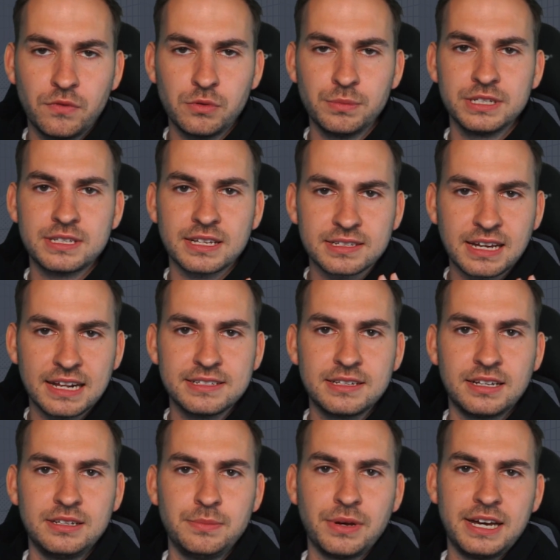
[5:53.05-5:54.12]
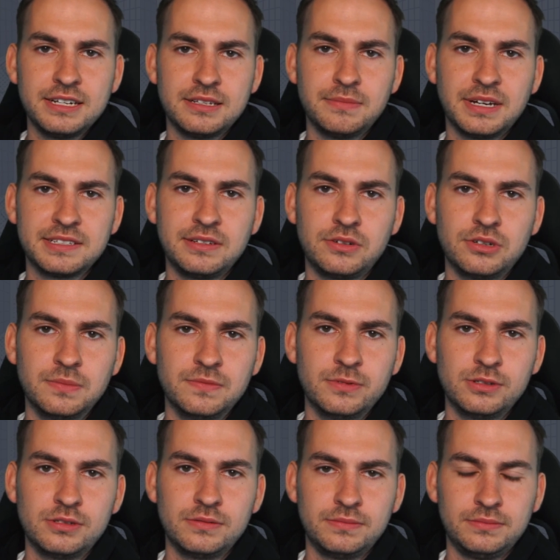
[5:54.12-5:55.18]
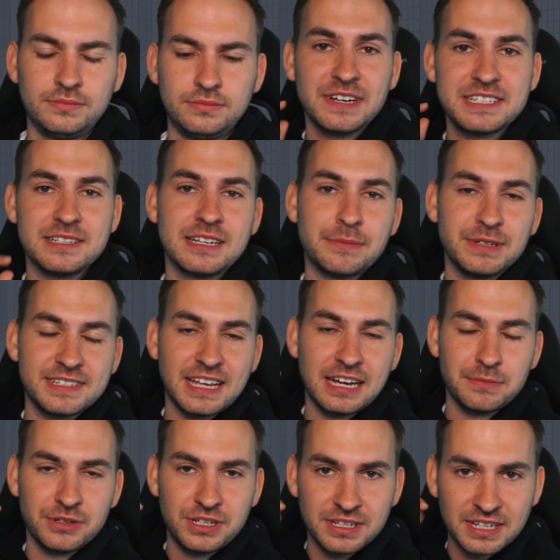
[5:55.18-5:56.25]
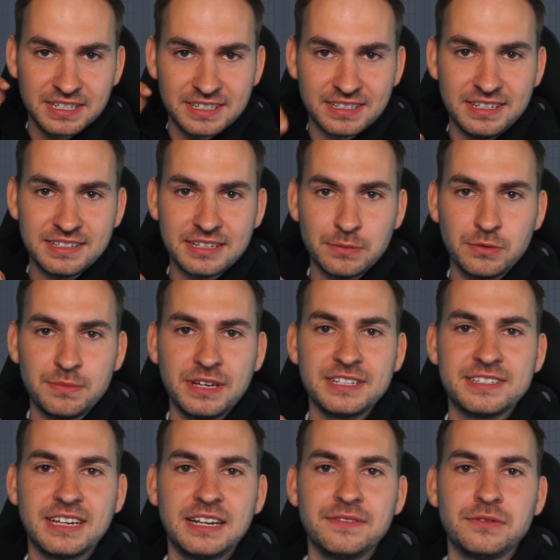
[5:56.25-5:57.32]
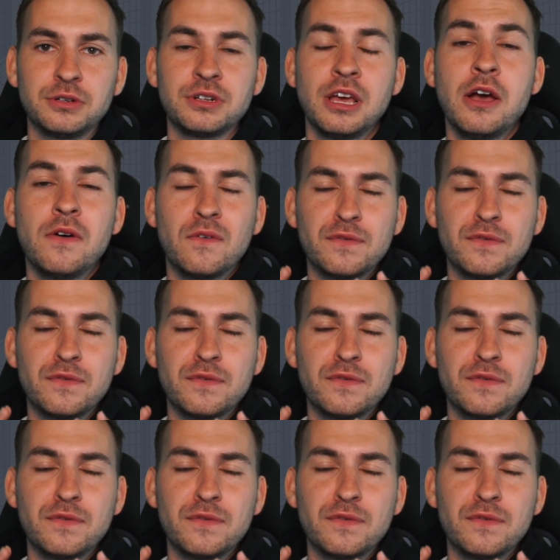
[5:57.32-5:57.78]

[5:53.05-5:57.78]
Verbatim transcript: womit das Ganze an die breite Masse kommen wird was ich damit sagen möchte, dass dies der Moment sein wird,